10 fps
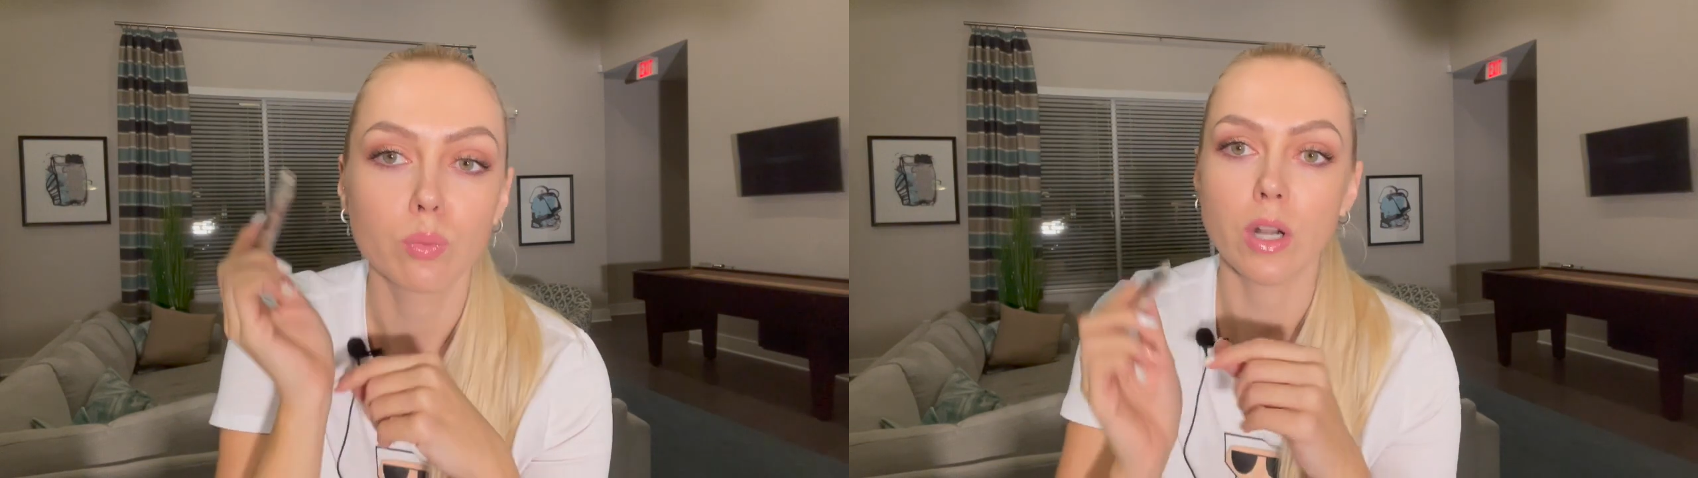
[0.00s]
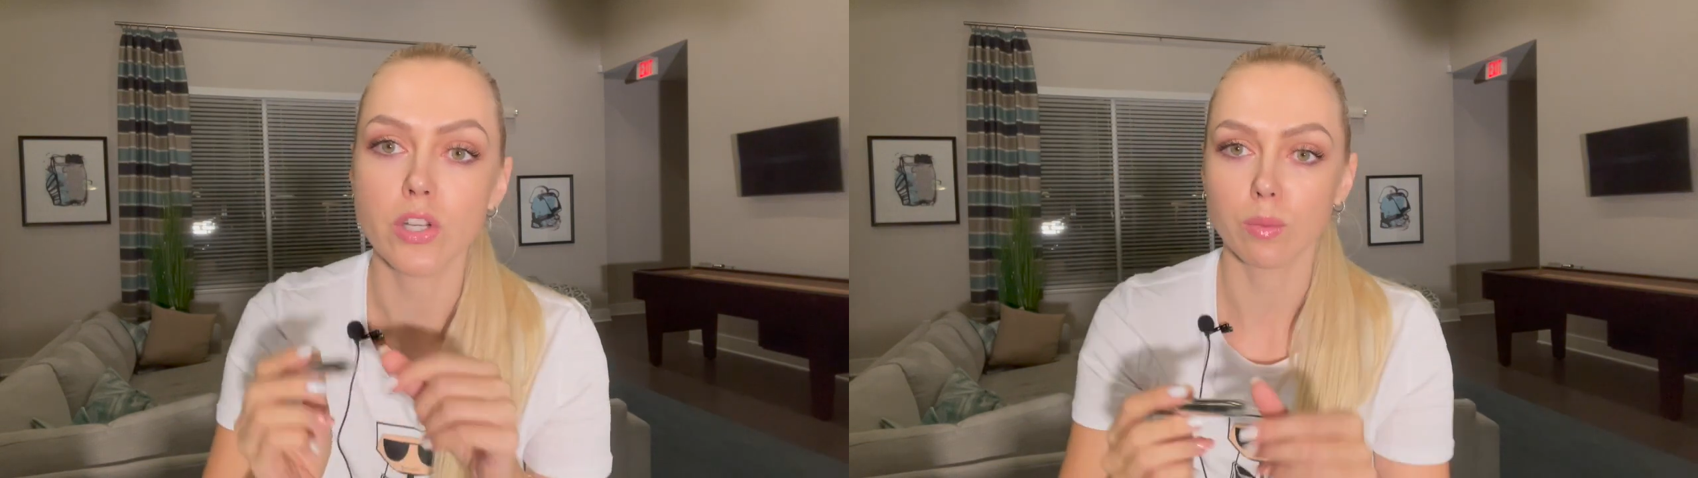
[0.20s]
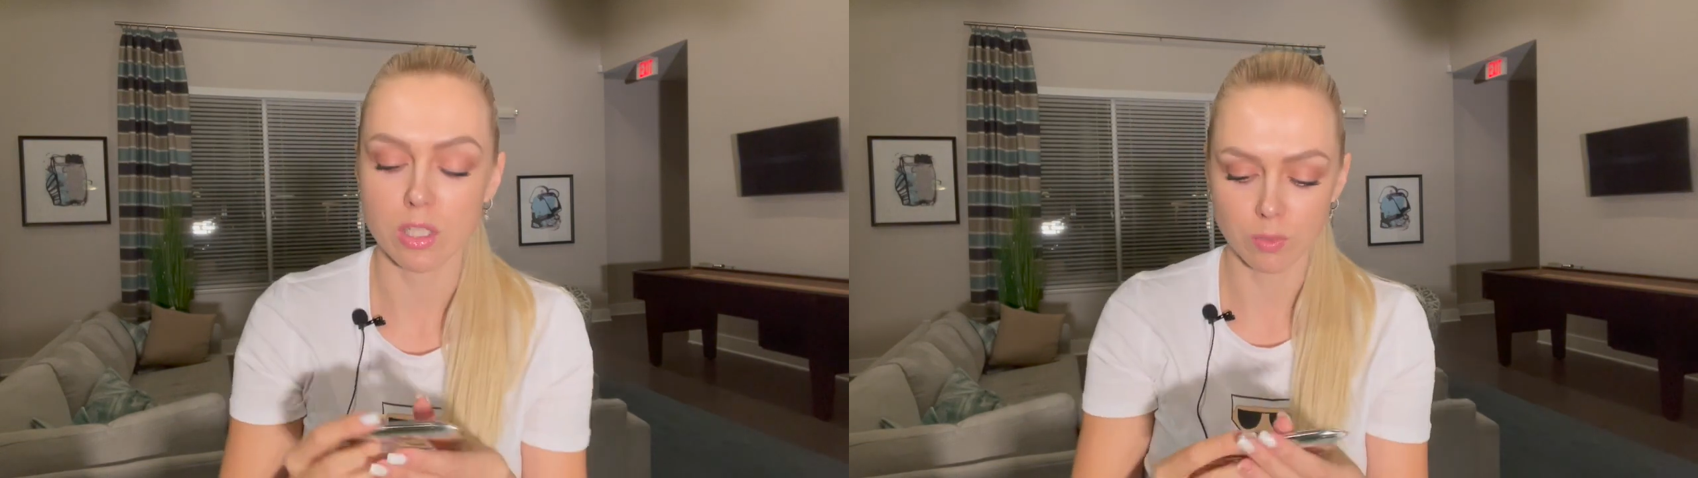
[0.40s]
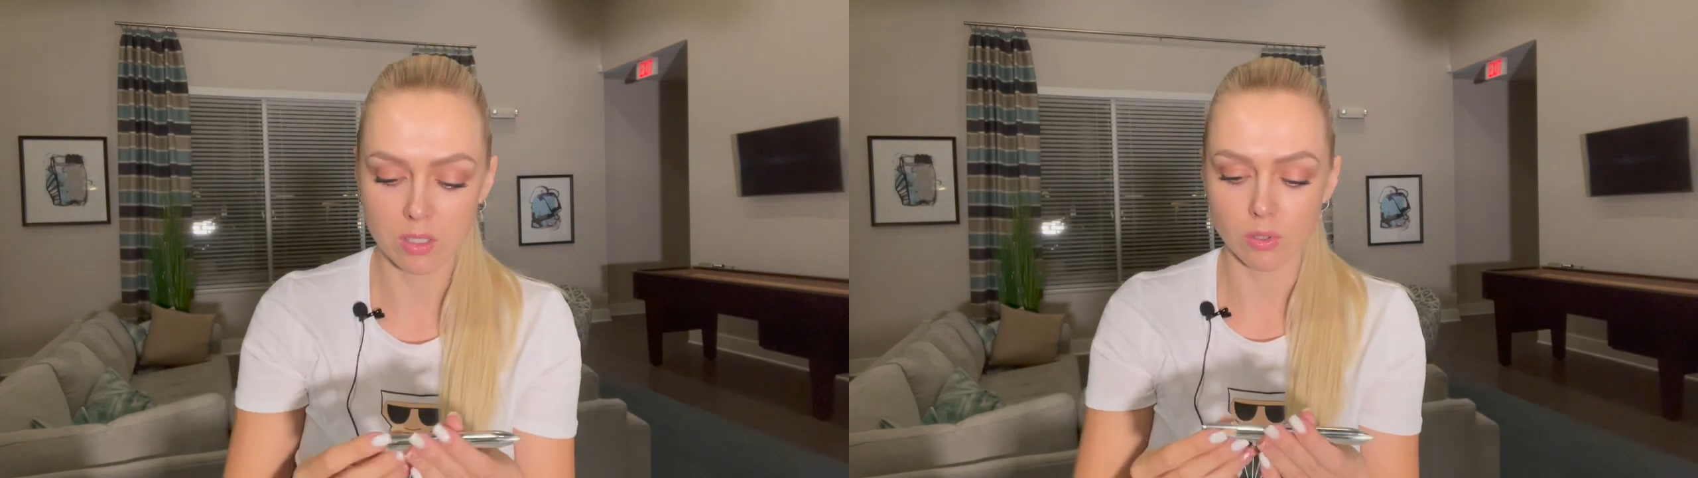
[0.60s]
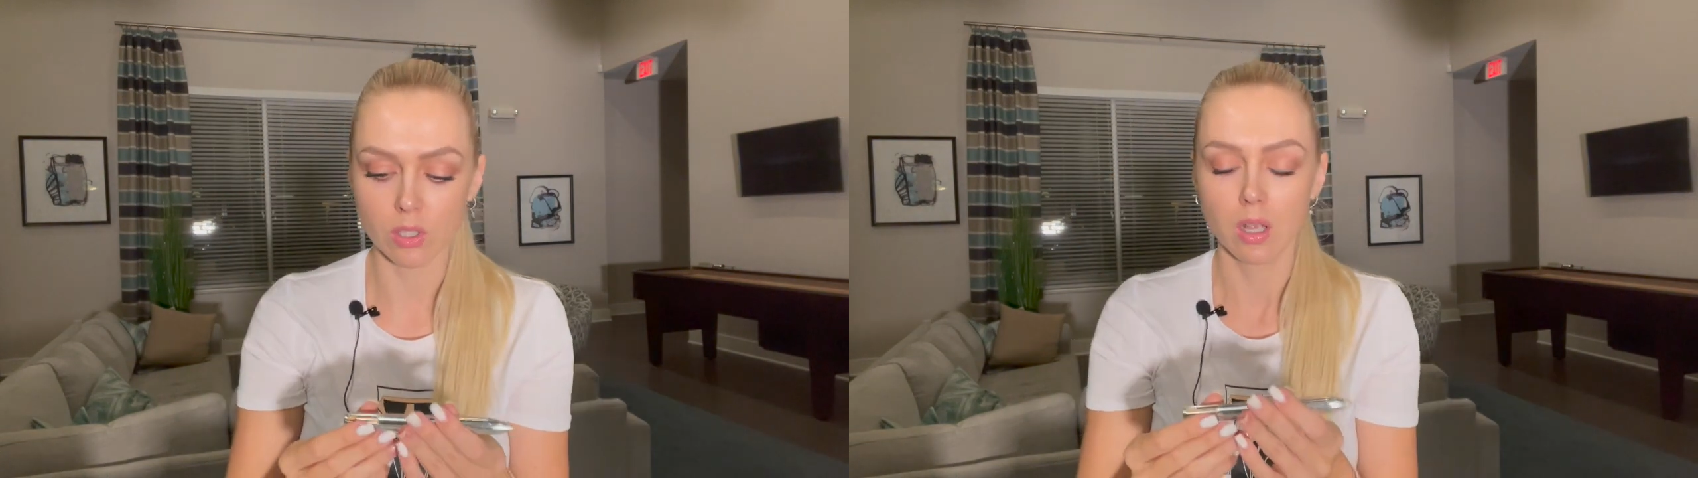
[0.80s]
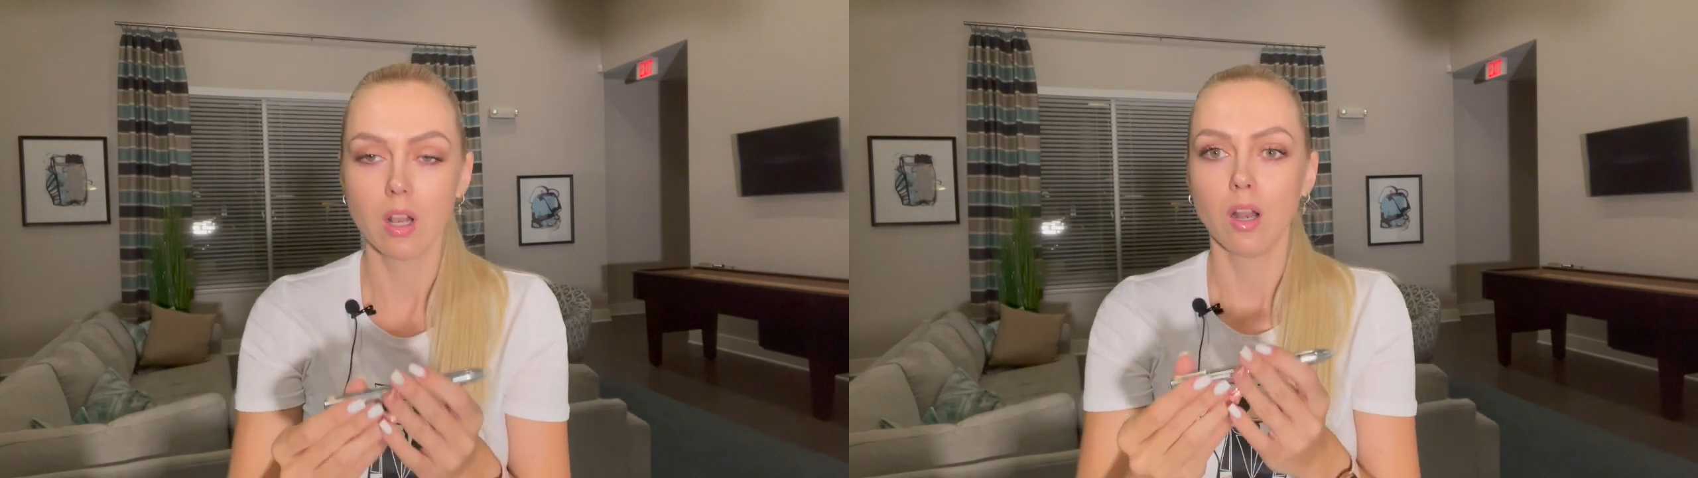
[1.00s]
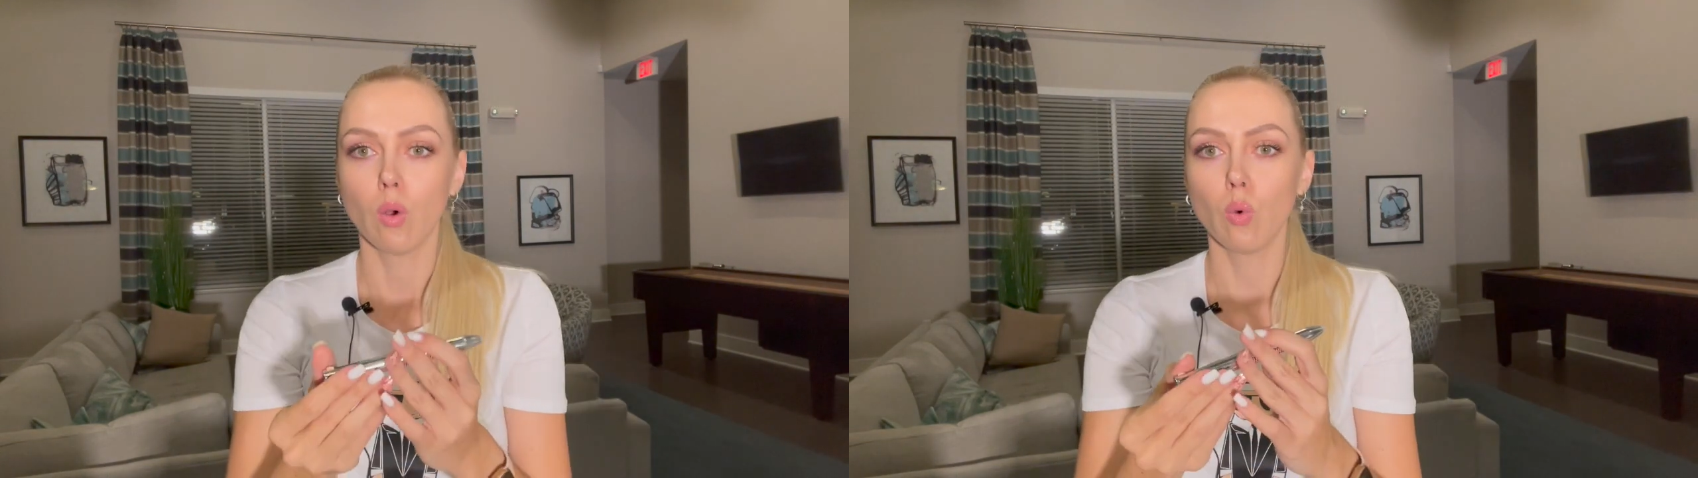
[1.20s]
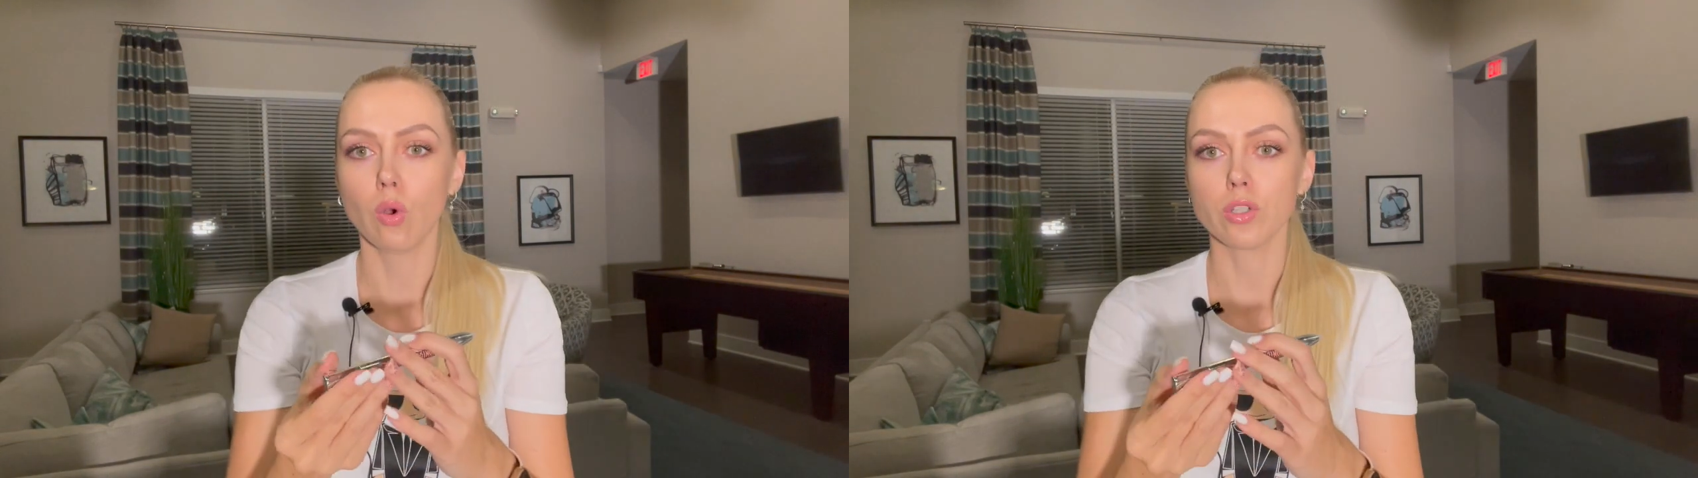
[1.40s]
пальчиком размазываете.
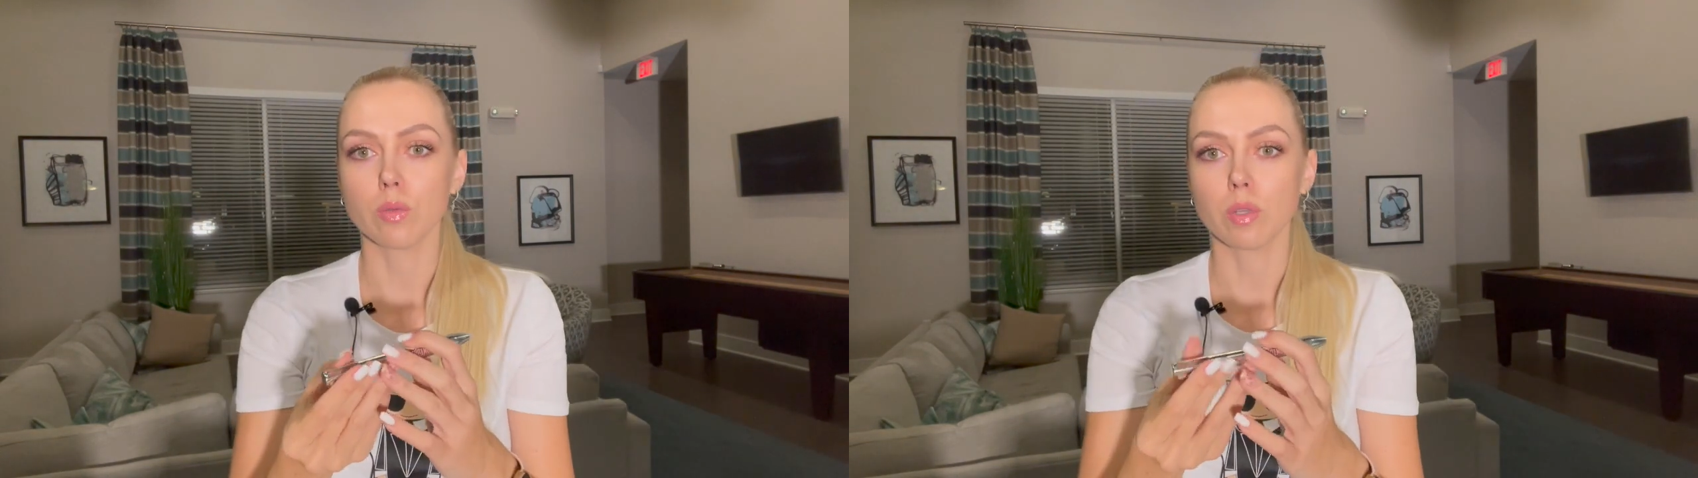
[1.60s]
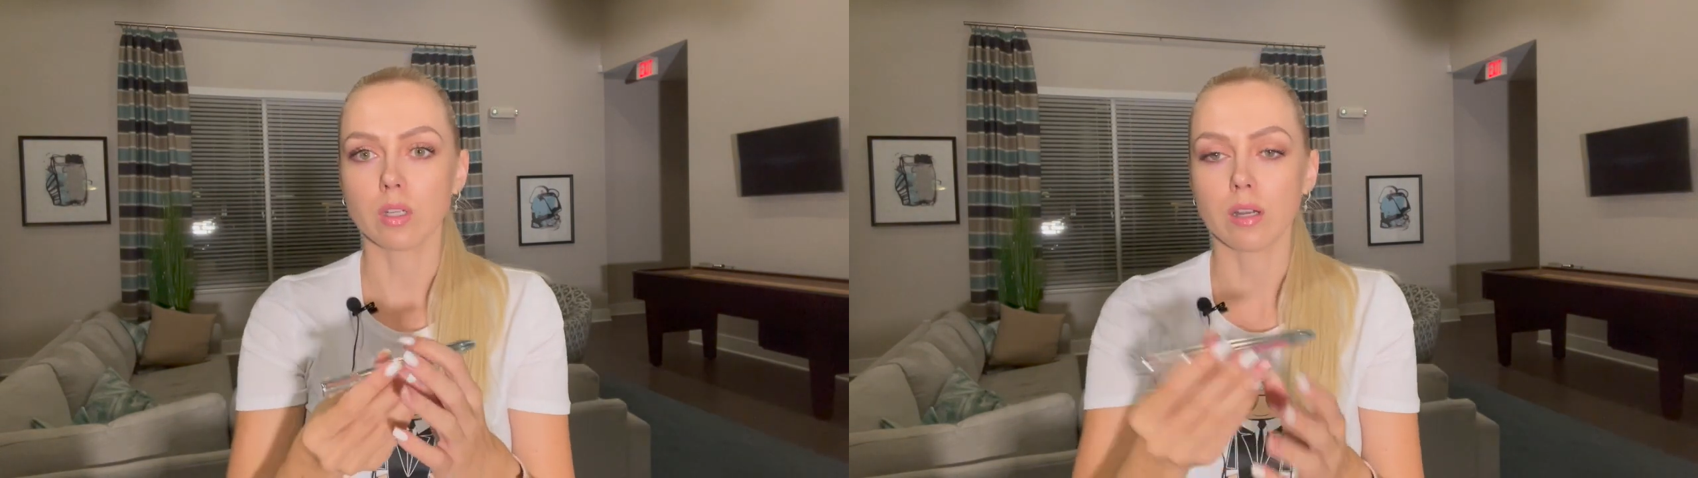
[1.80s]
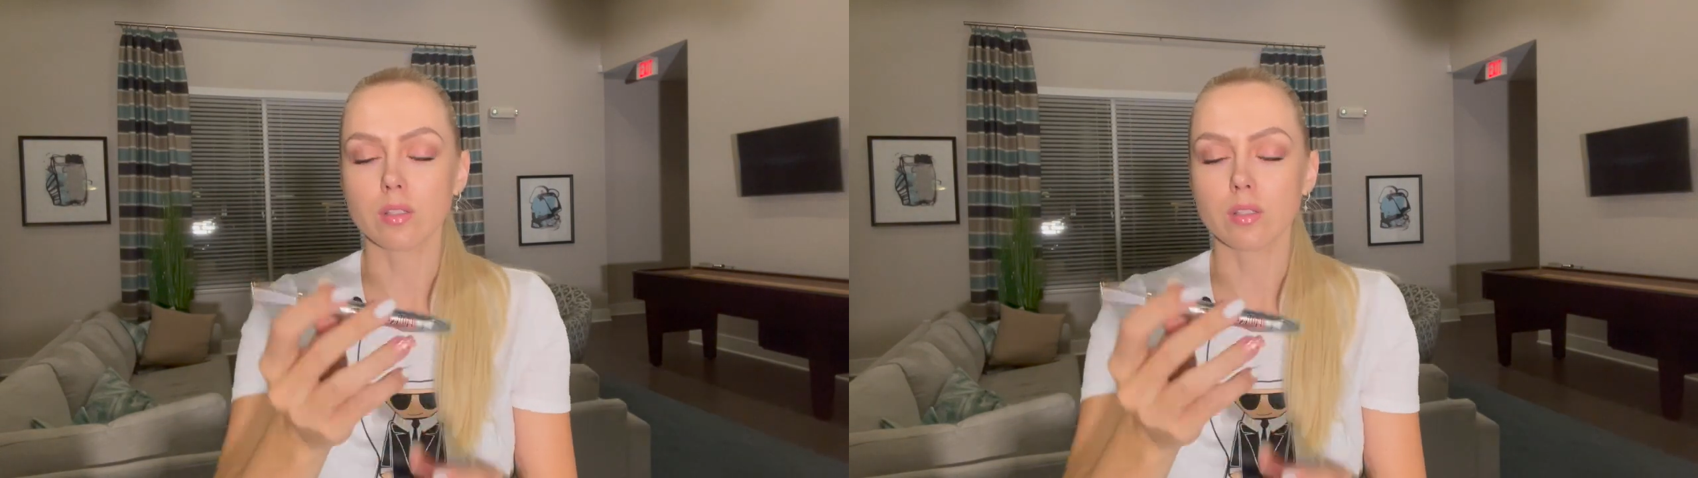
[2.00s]
Очень мне нравится